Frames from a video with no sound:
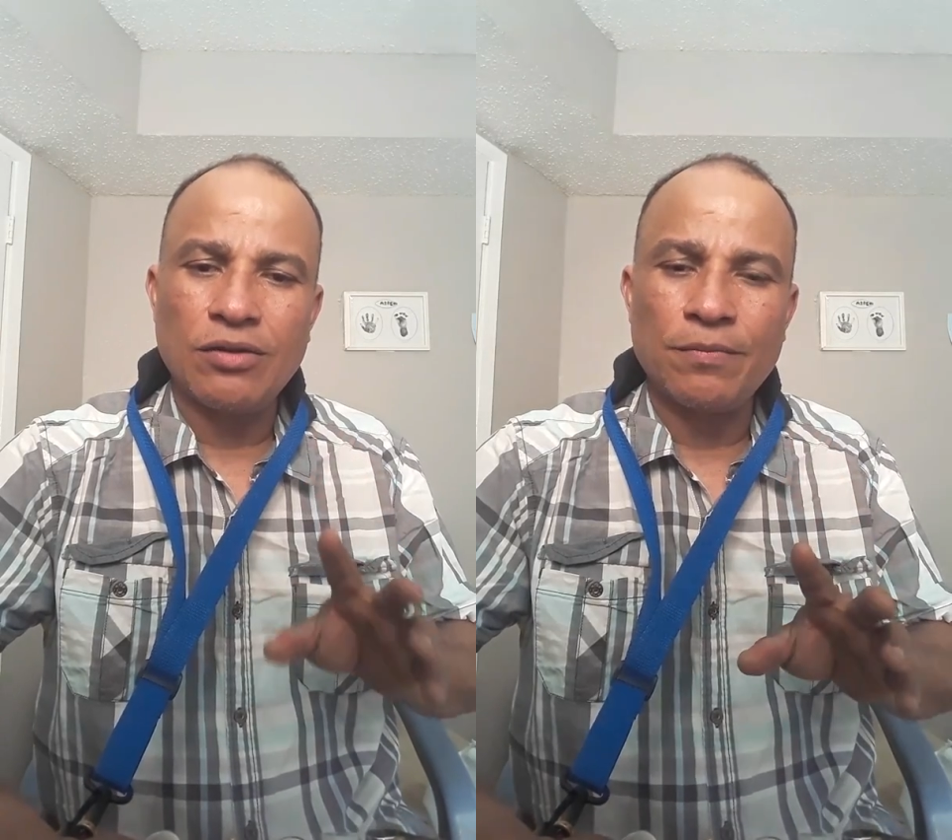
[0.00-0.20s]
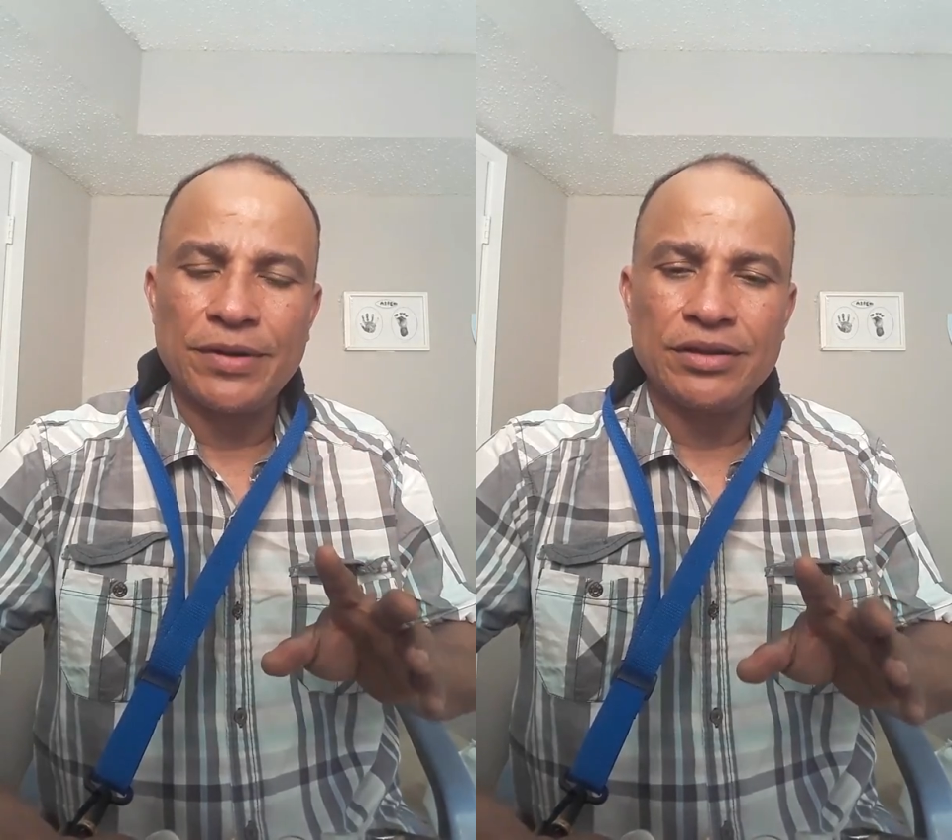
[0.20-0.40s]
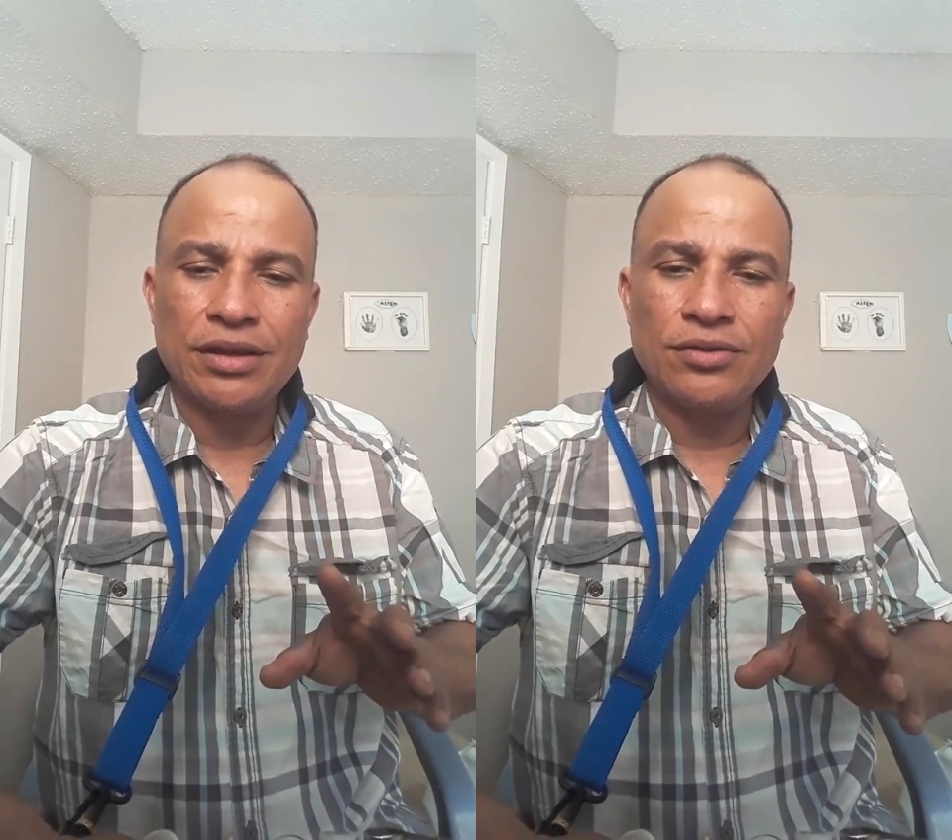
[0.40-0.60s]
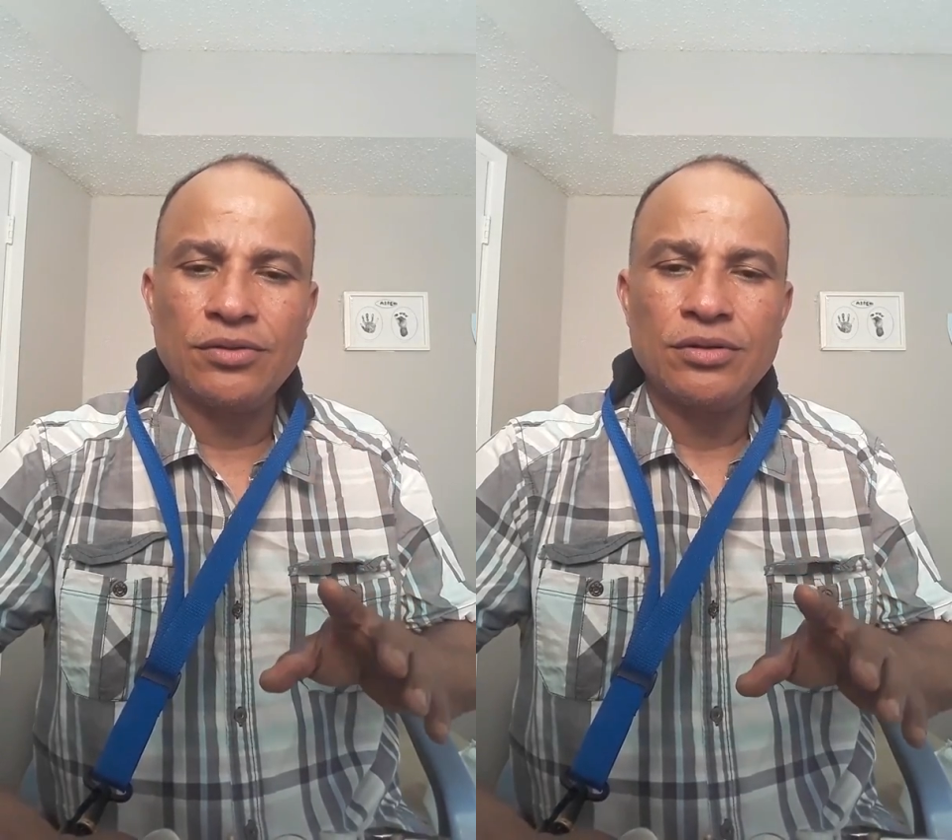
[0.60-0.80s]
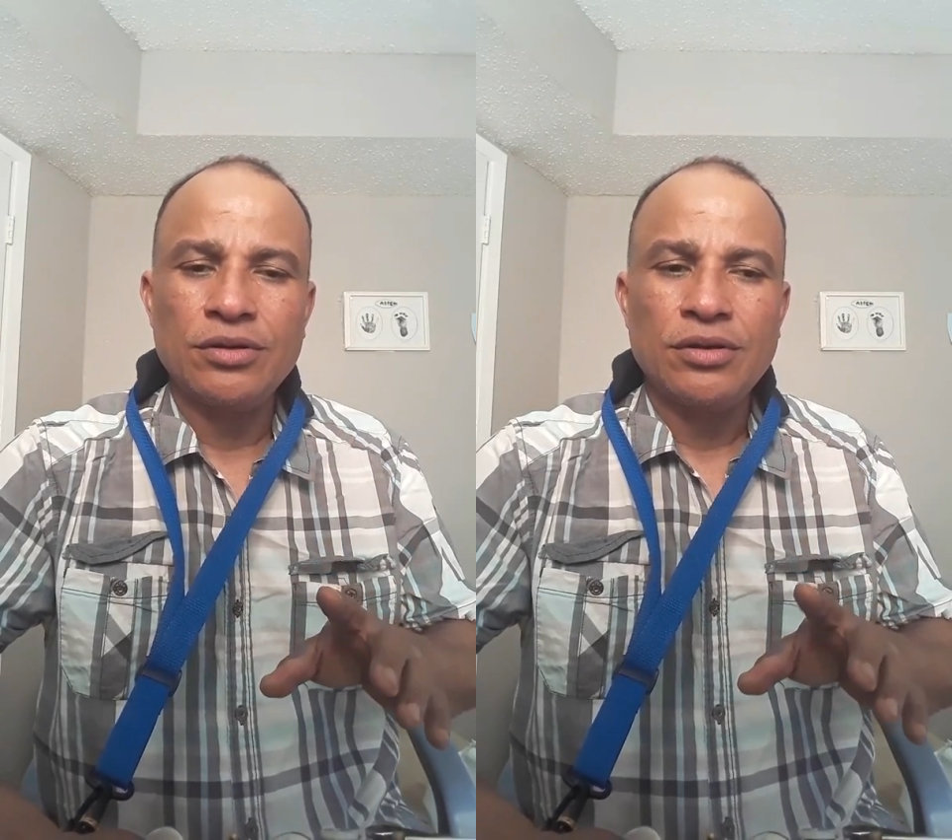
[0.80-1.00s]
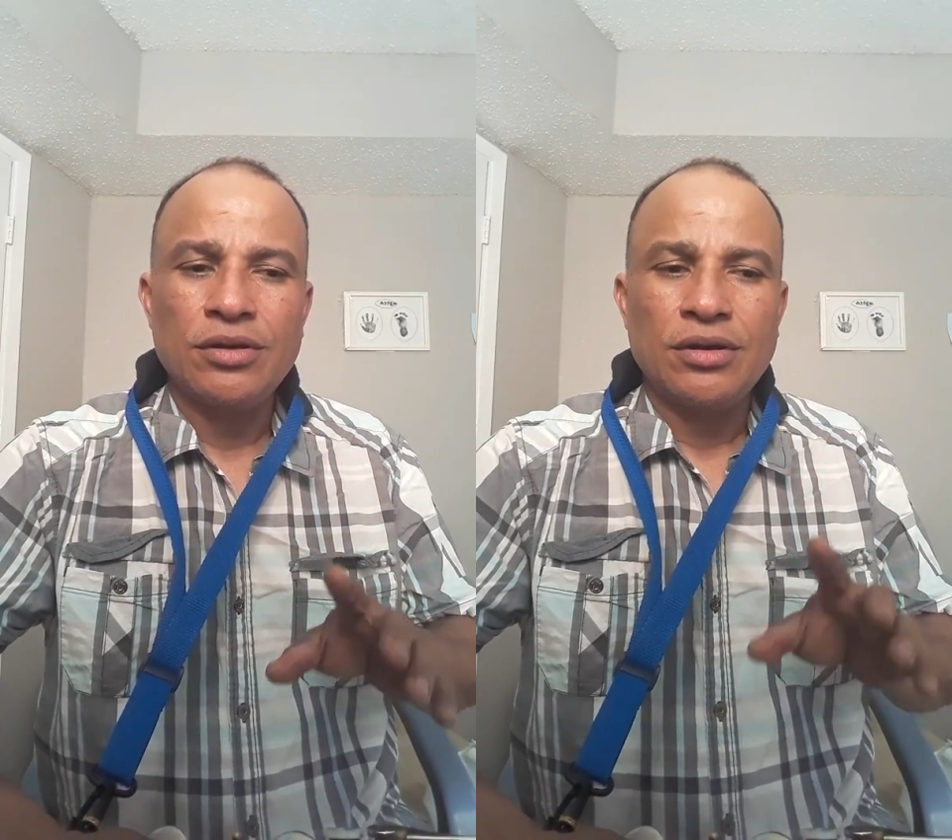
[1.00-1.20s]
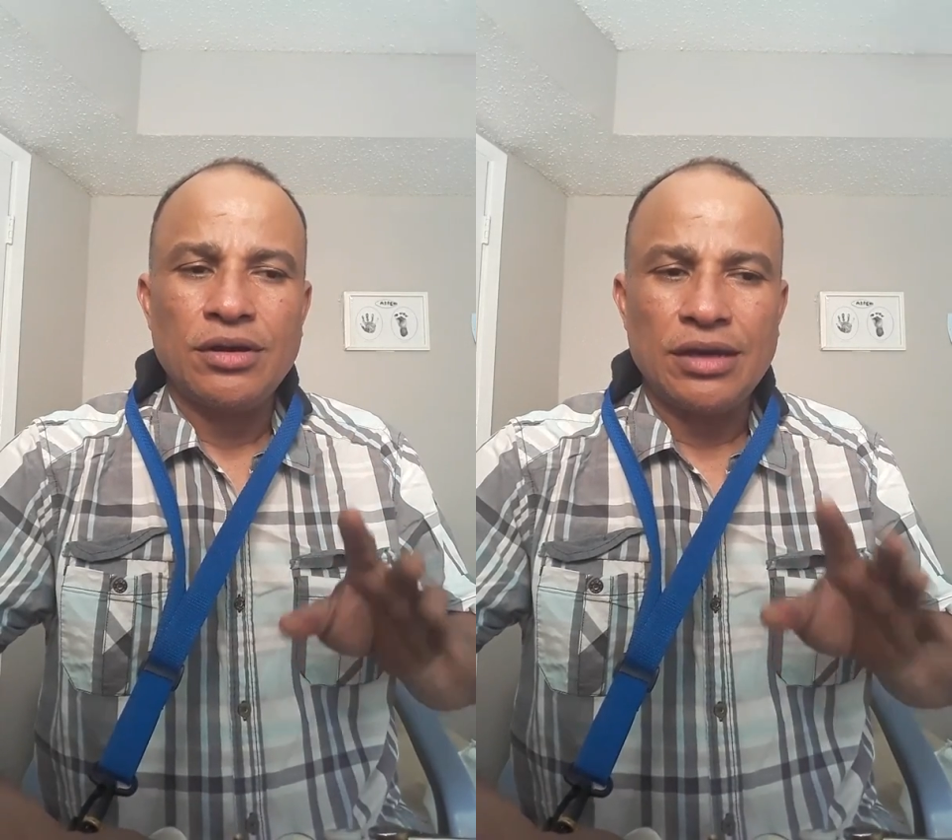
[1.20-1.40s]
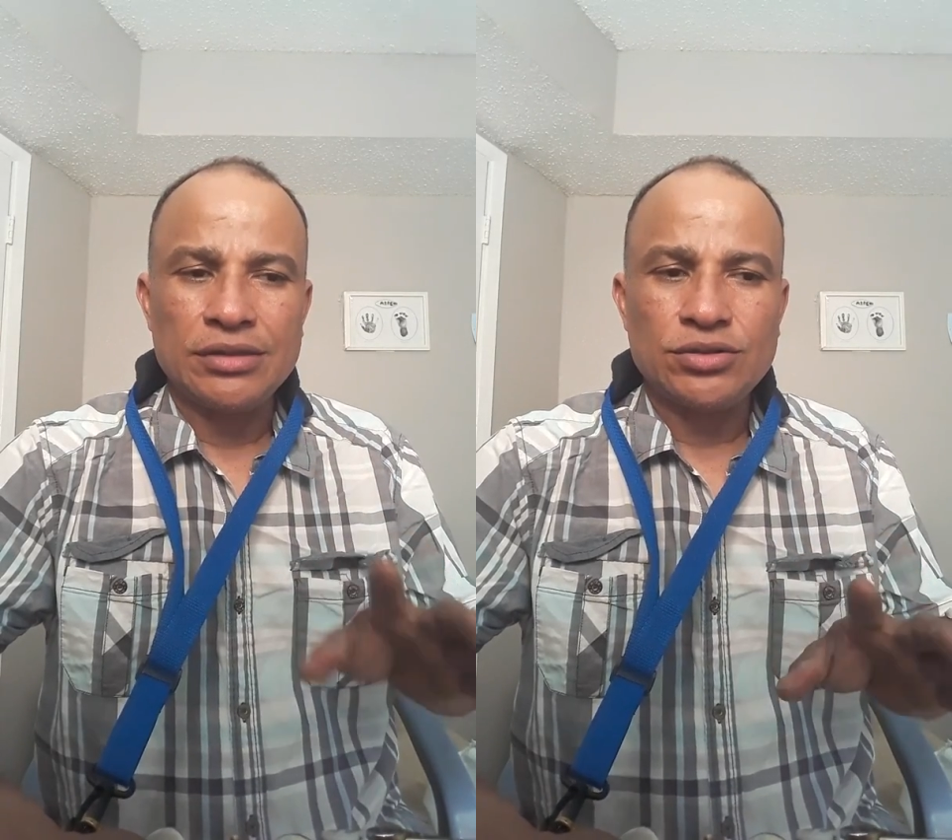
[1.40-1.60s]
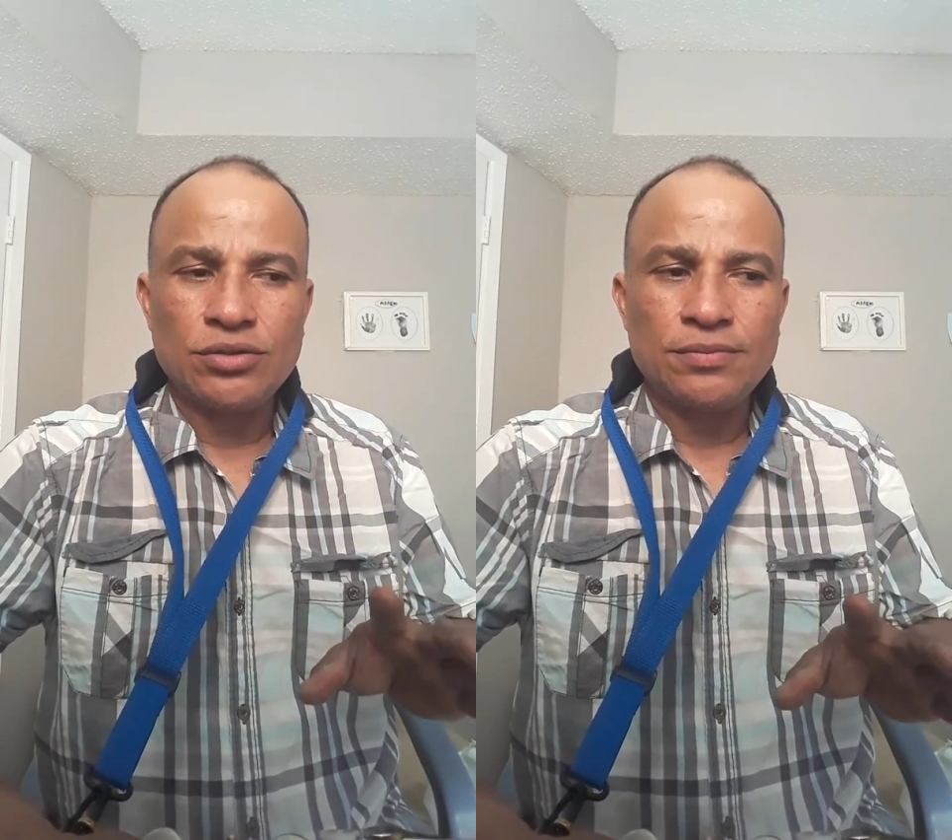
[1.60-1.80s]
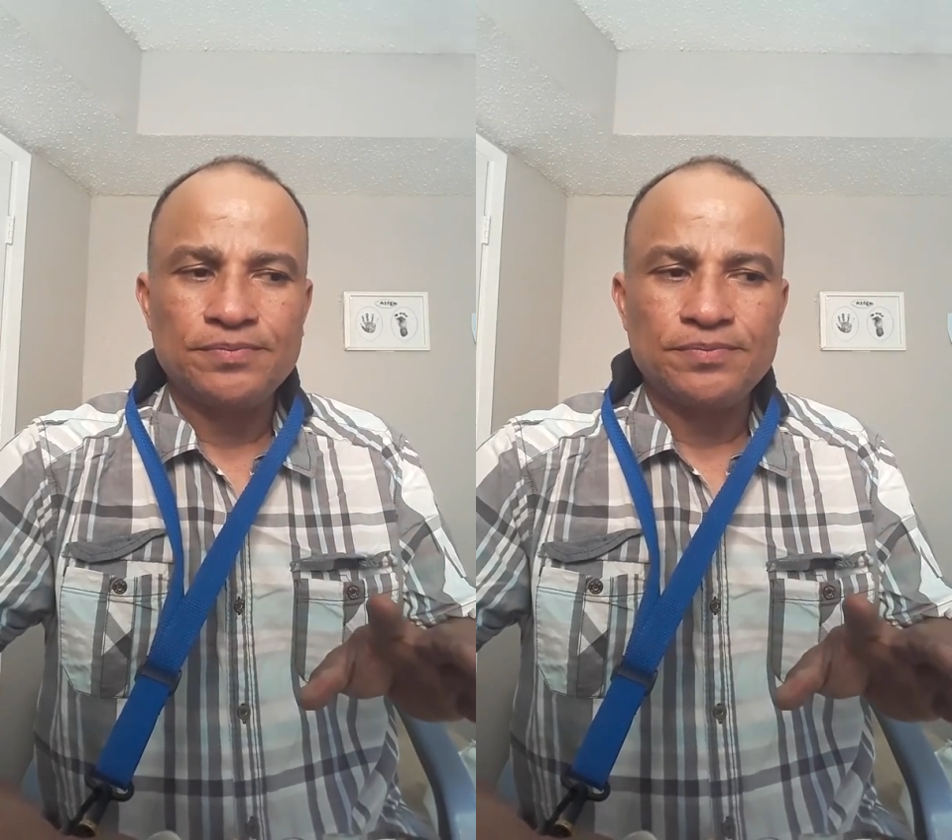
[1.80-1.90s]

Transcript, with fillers: comprendido esto